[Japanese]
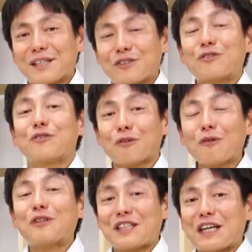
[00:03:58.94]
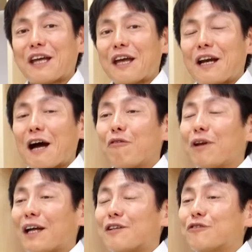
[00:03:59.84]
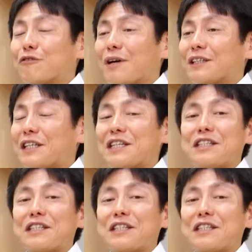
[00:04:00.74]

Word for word: すると当時ラフォーレ原宿は先